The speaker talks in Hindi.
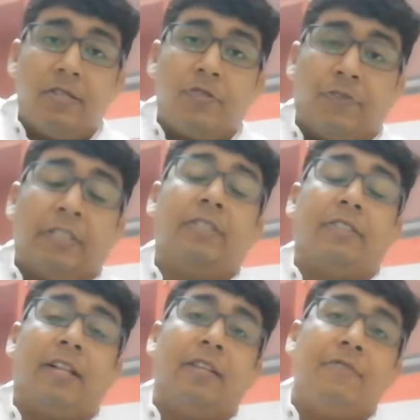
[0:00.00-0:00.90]

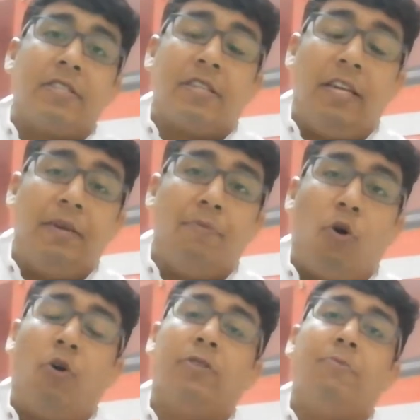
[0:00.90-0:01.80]
स्वतंत्रता दिवस की
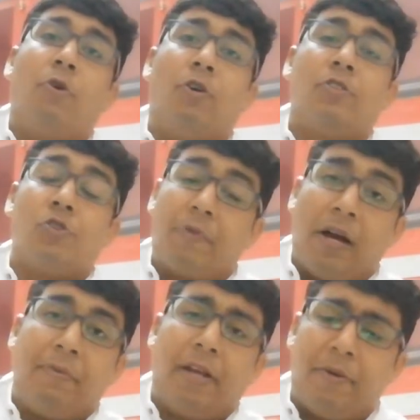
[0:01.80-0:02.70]
बहुत बहुत
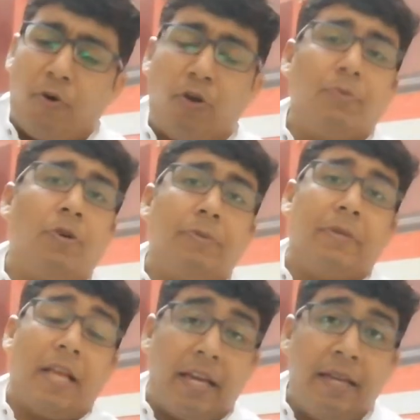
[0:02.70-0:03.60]
शुभकामनाएं बहुत बहुत
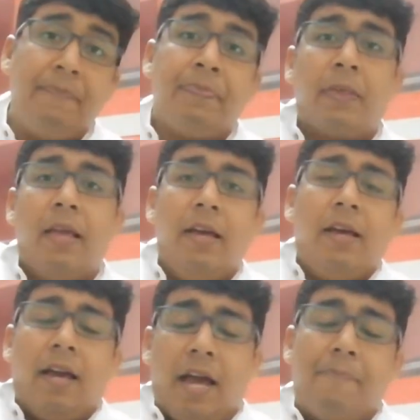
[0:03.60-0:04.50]
बधाई
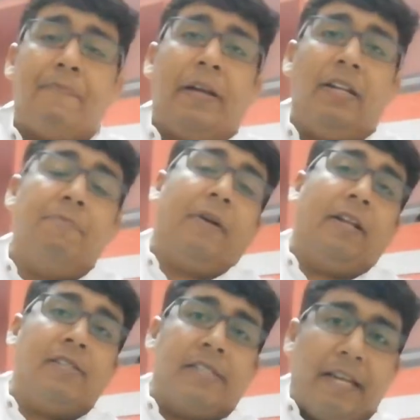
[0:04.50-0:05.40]
हैप्पी
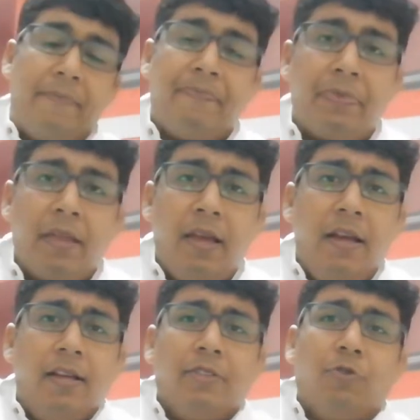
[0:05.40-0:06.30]
इंडिपेंडेंस डे
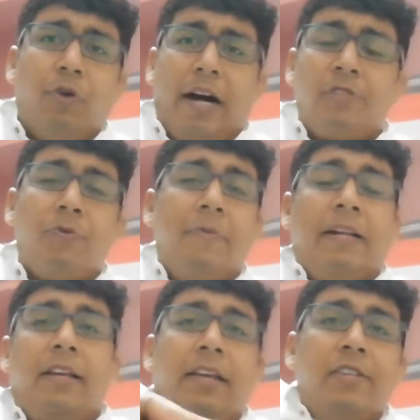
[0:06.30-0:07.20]
तो आज मैं बैठ
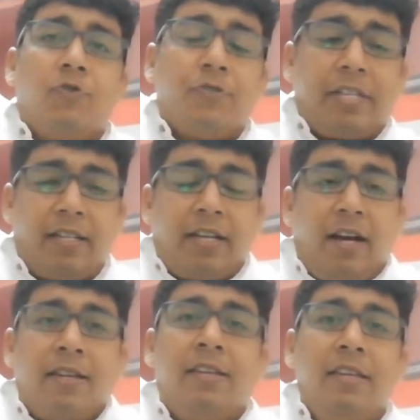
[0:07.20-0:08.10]
के यही सोच रहा था
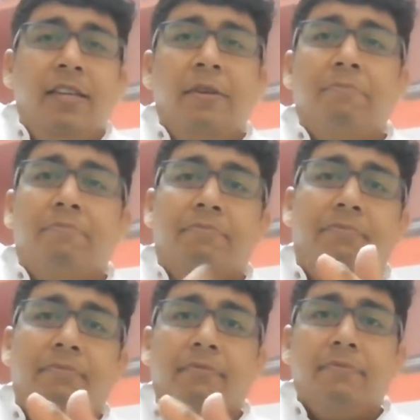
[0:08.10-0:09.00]
कि
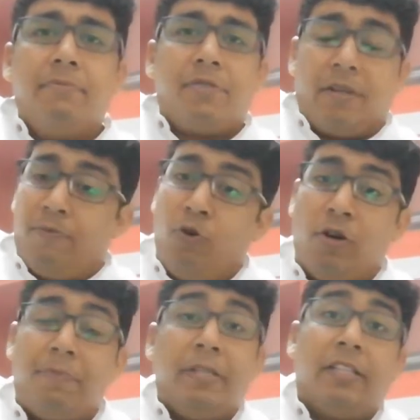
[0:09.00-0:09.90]
सब लोग
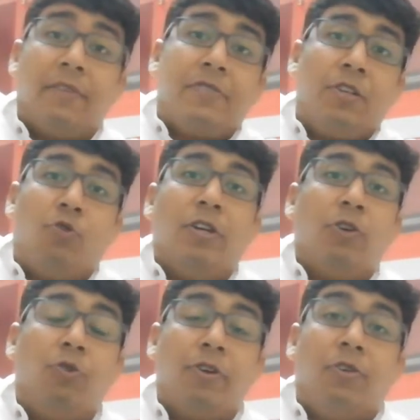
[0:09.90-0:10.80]
अपनी तरफ से कोई ना
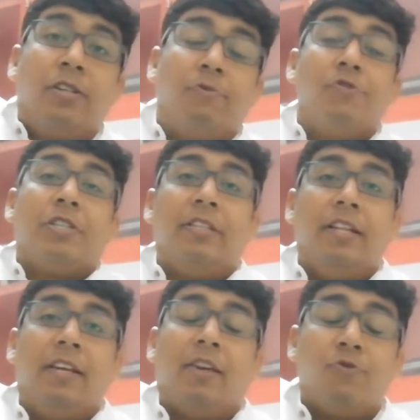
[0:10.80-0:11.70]
कोई कंट्रीब्यूशन
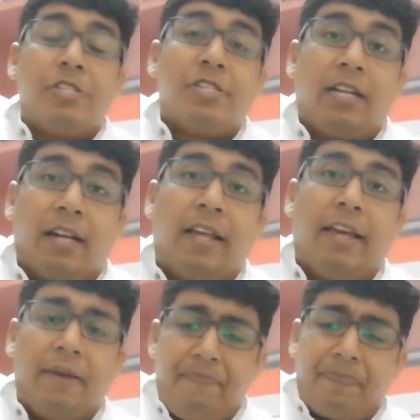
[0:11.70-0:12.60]
देने की कोशिश कर रहे
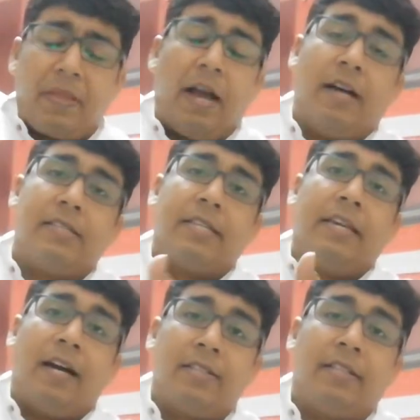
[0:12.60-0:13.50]
हैं आज के
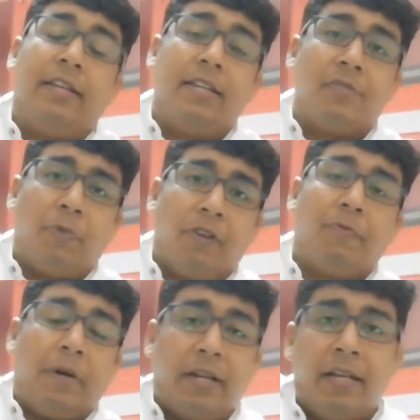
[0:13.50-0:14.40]
आज़ादी के इस पर्व
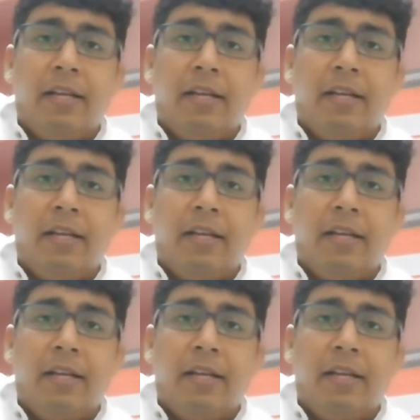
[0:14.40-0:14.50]
पर